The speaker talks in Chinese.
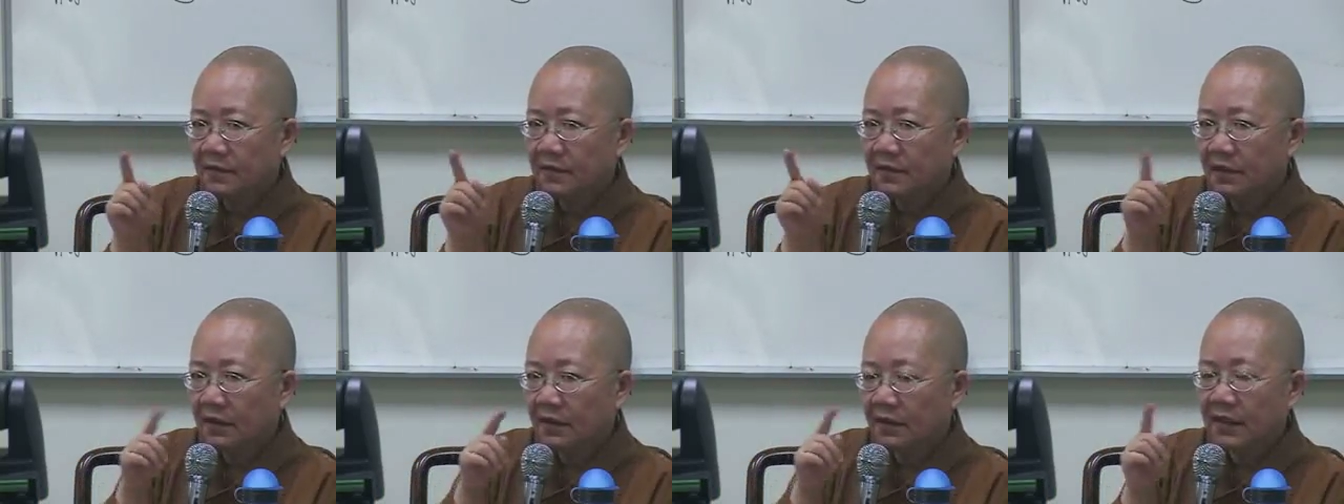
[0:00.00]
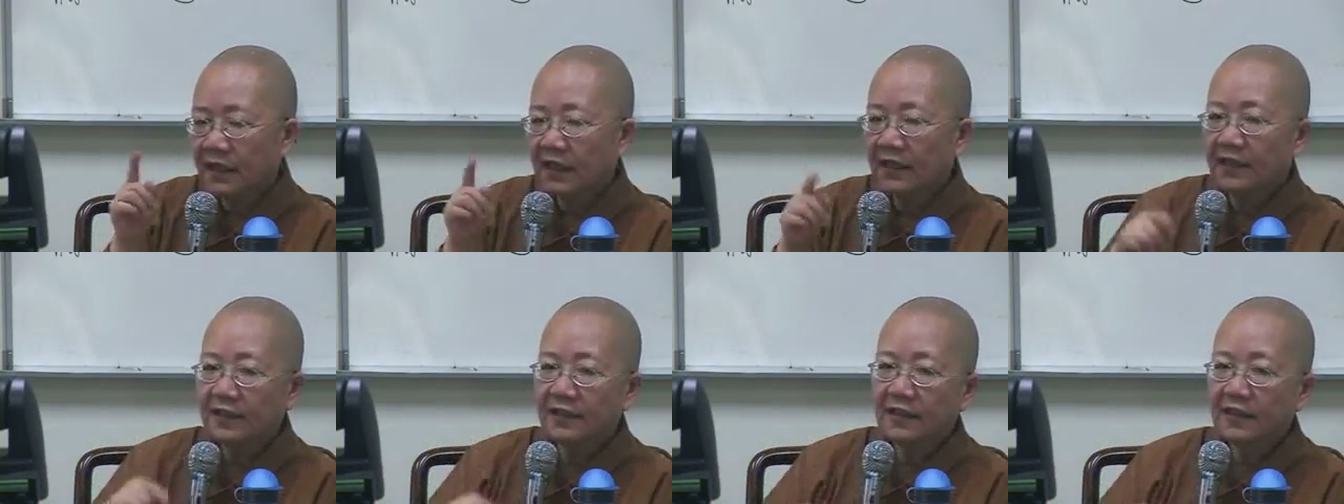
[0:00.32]
然后
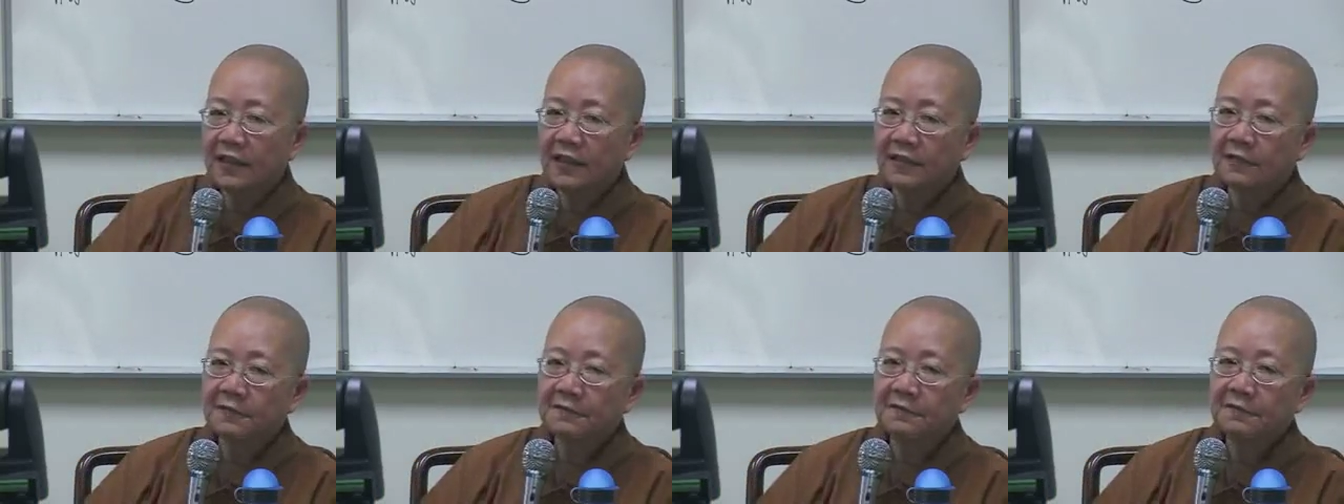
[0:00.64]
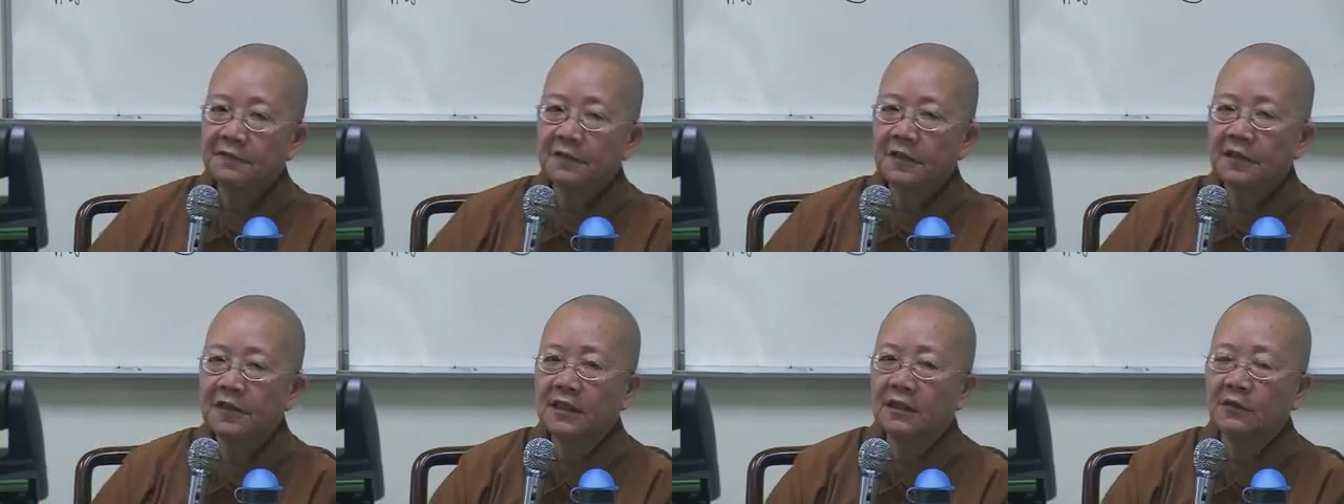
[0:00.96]
看看那个
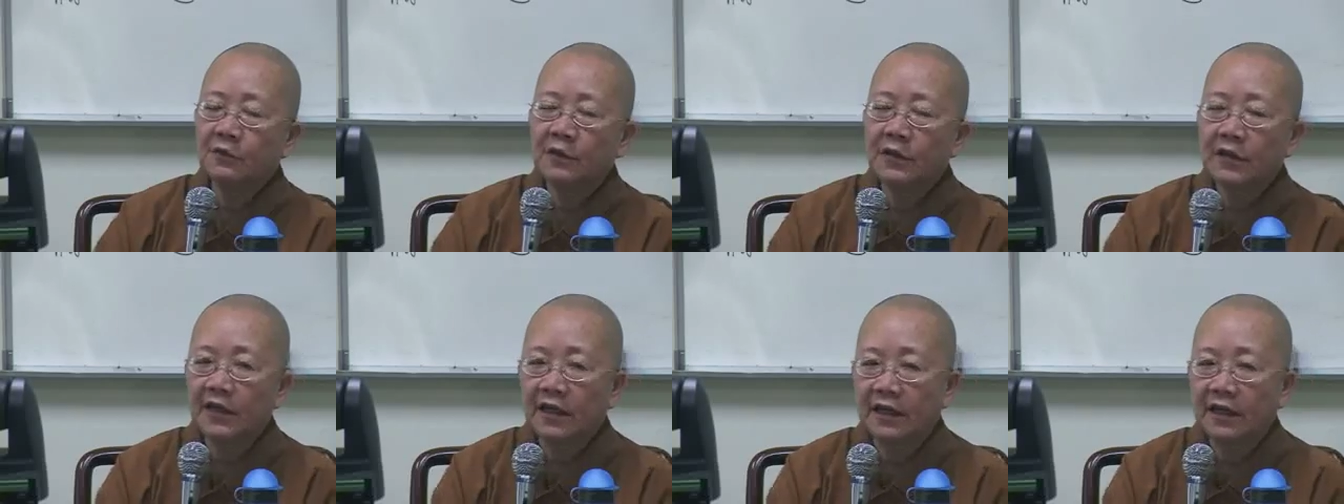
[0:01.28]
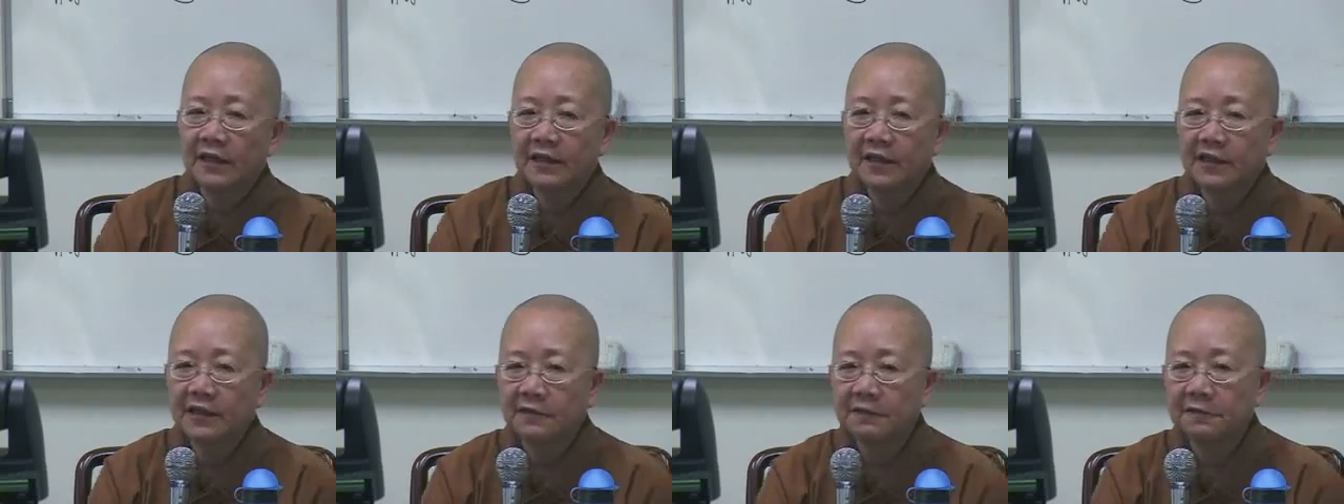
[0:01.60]
呃要未来
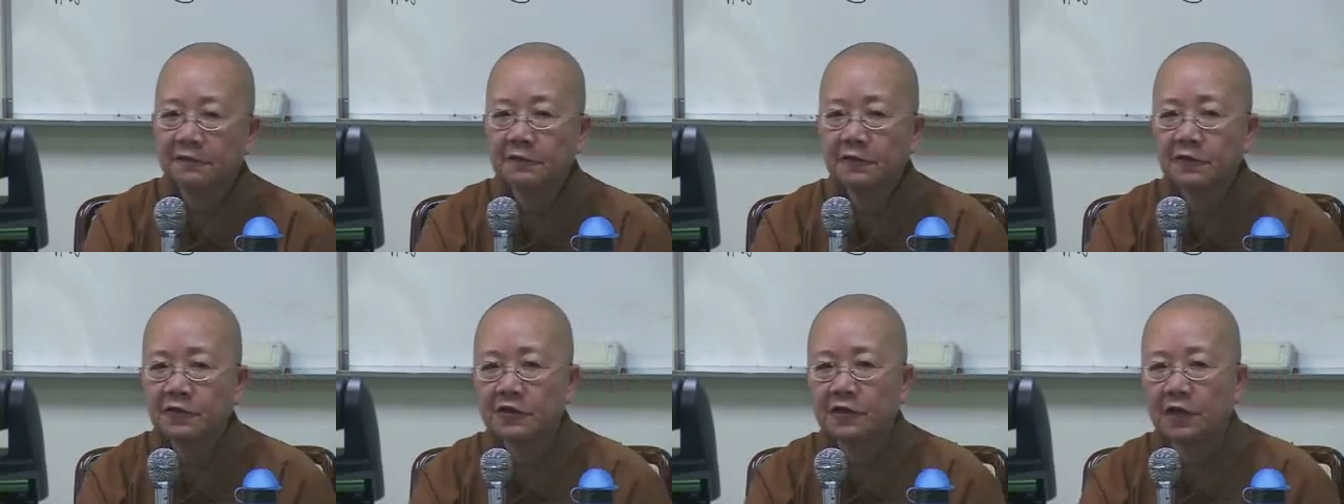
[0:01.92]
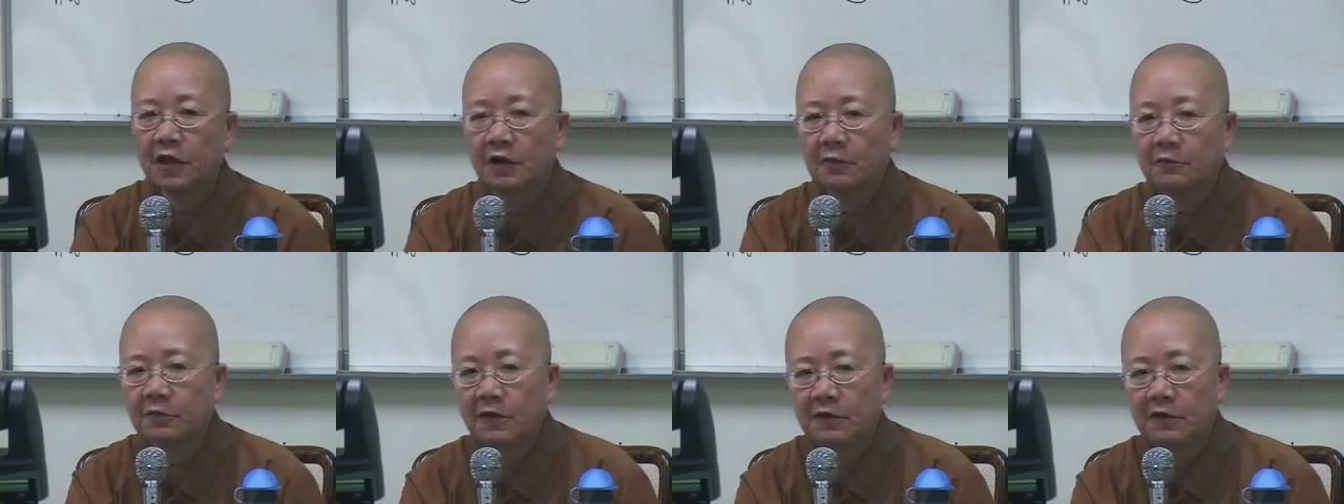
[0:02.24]
那个夫婿
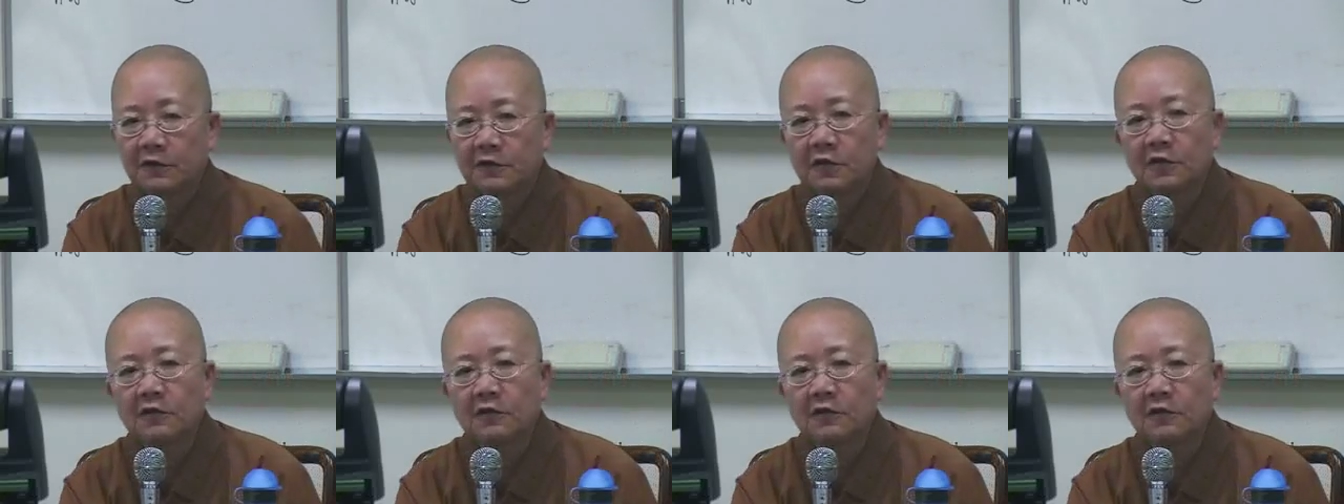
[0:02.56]
好不好，